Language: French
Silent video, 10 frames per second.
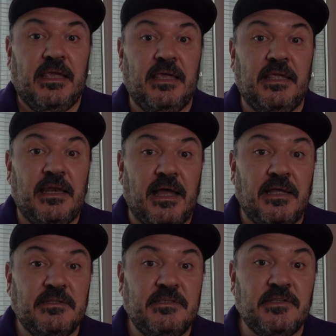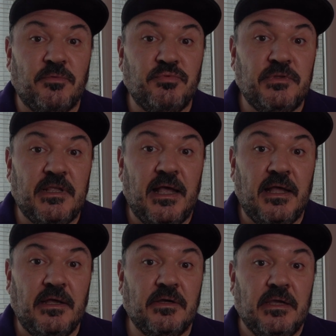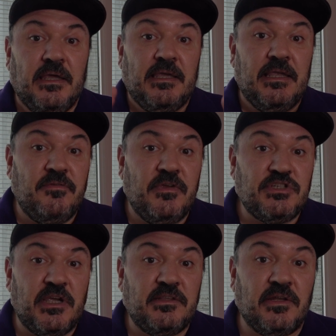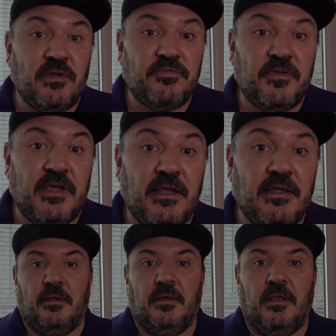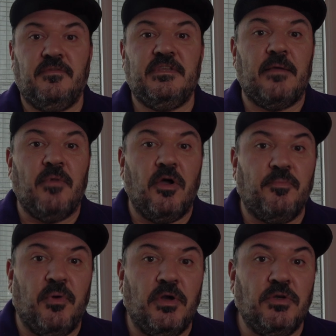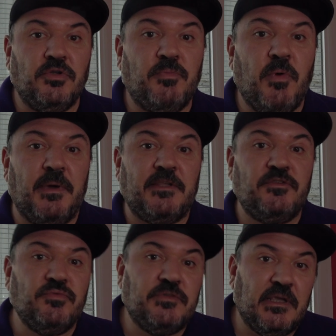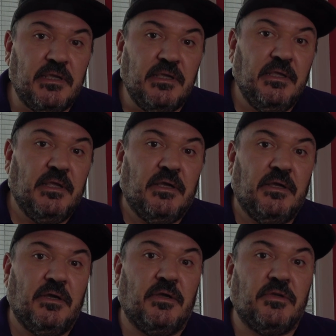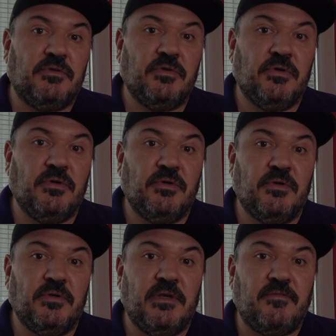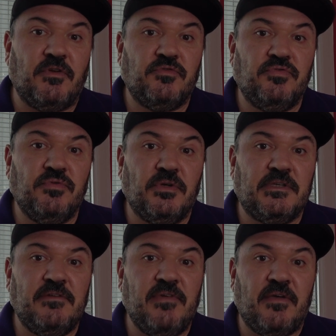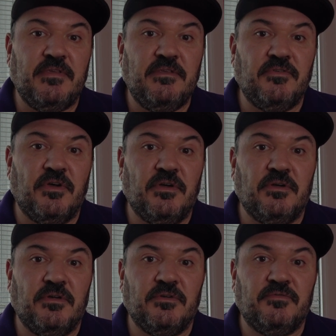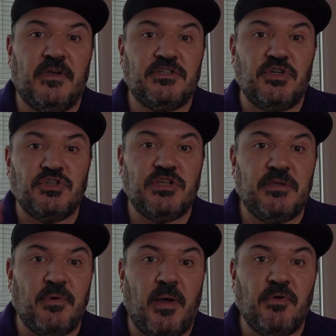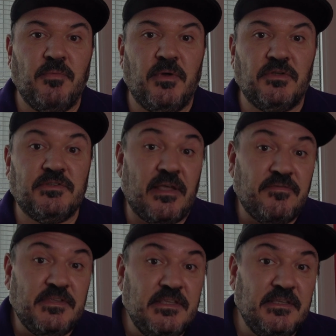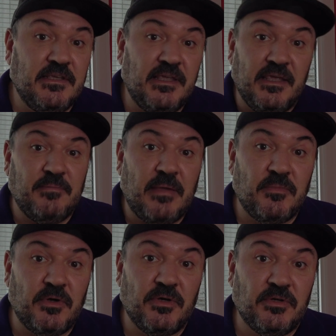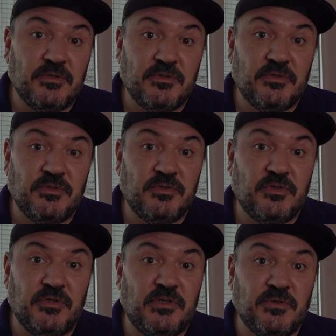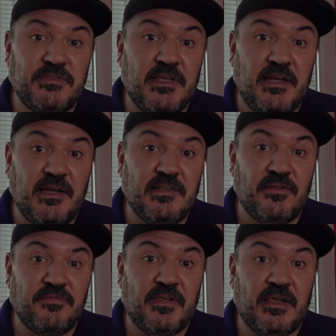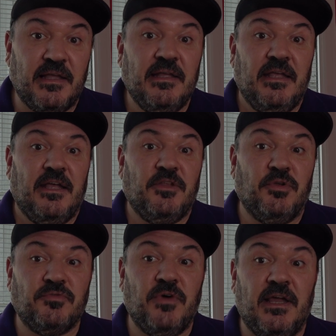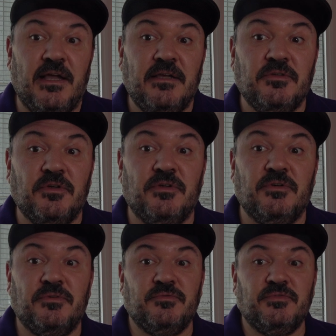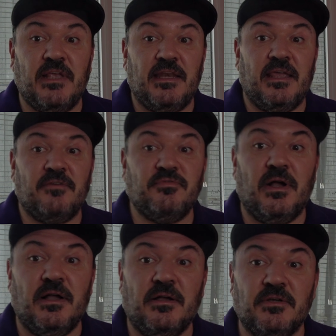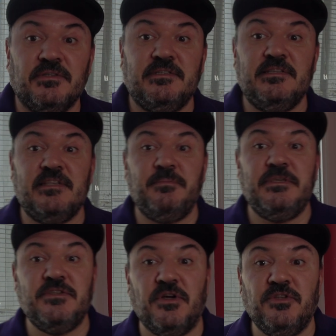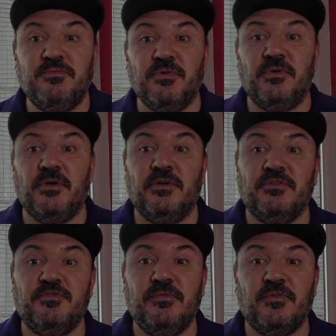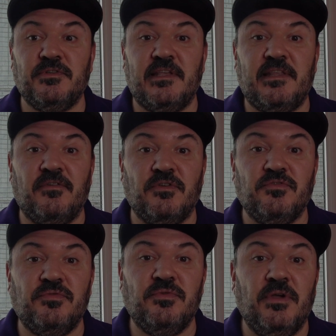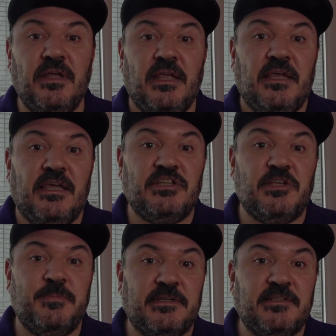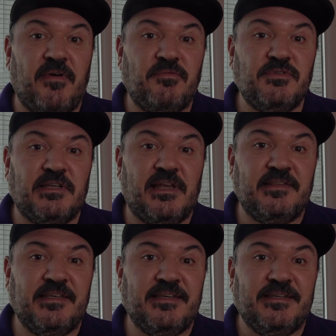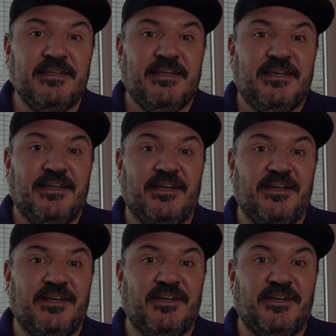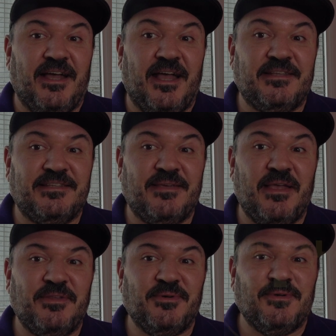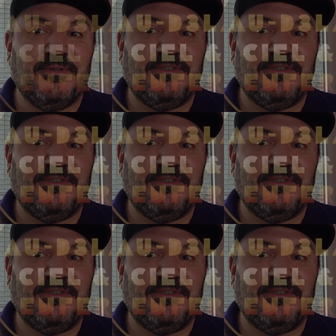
Et là, dix ans plus tard, euh, il végète en enfer. Évidemment, Paul ne peut pas se douter euh, que l'aventure qu'il va vivre va changer probablement sa vie et même le ciel et les enfers. Donc voilà, euh, vous allez avoir euh, six épisodes pour euh, suivre cette aventure et j'espère que ça va vous éclater. à très bientôt.